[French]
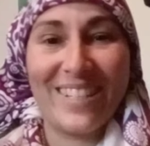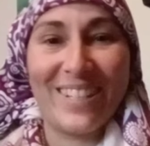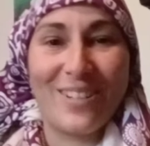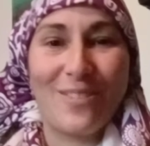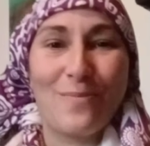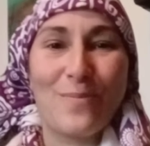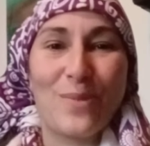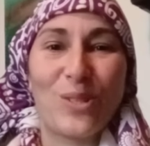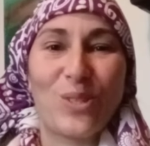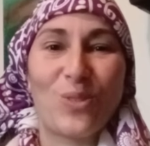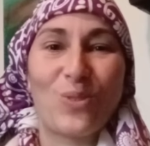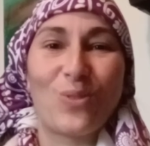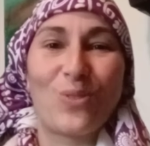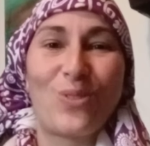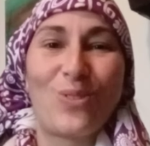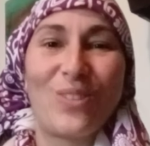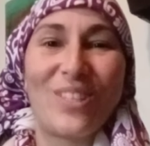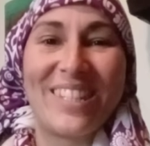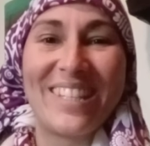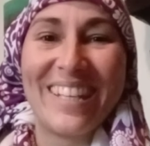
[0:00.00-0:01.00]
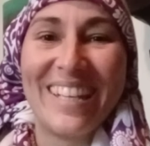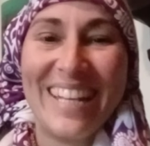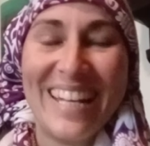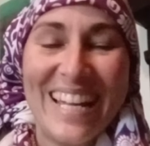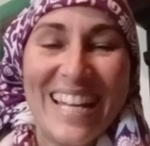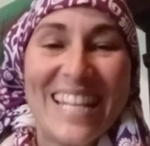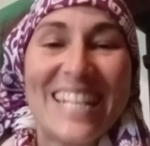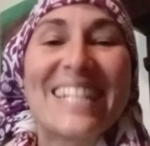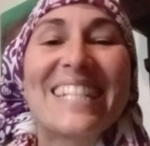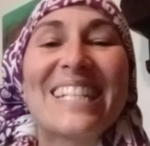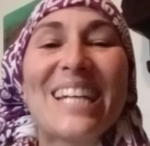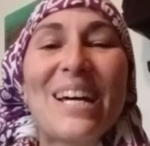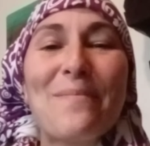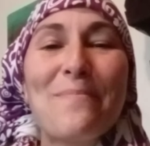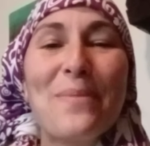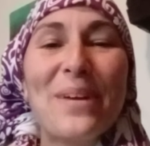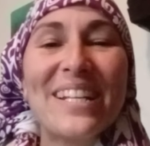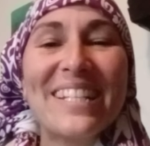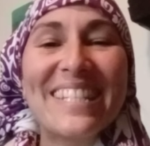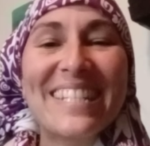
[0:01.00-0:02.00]
ça commence tout de suite.
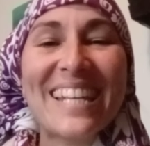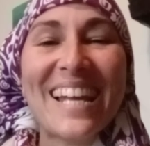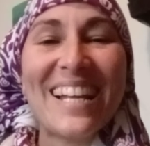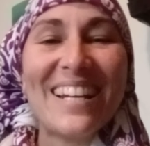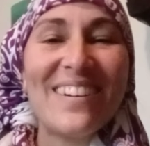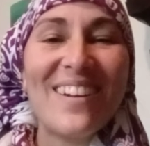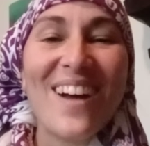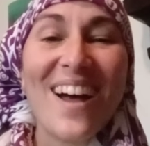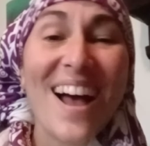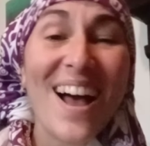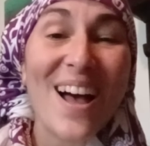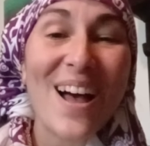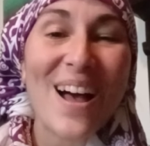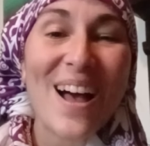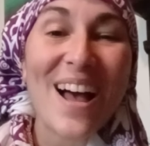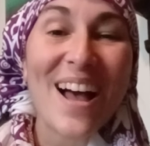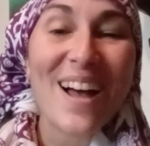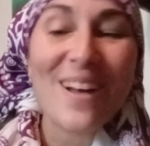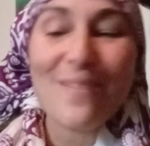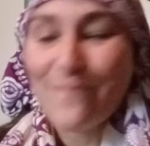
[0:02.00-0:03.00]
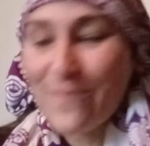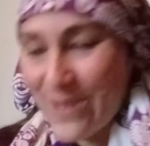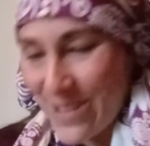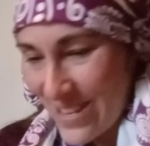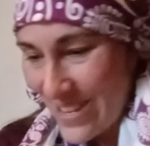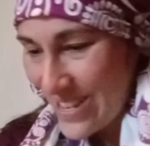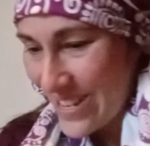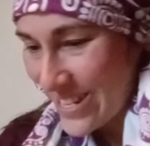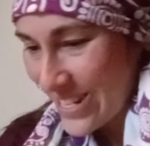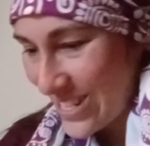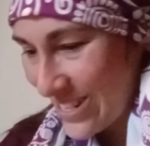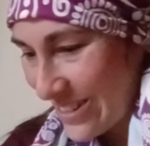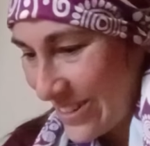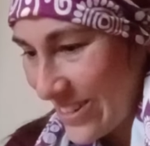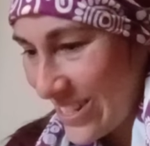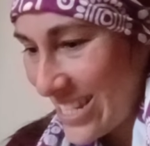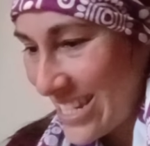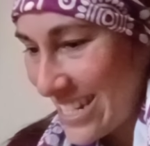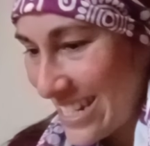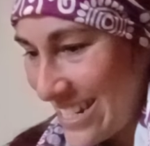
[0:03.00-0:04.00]
Shabbat Shalom Je
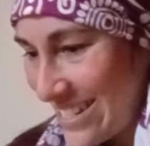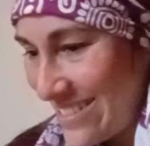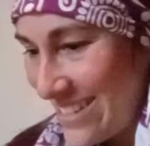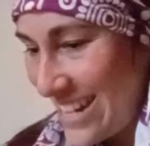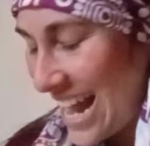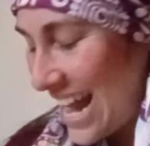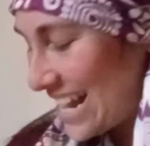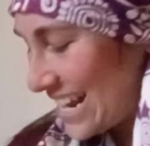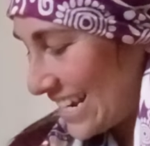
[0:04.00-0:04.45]
continue la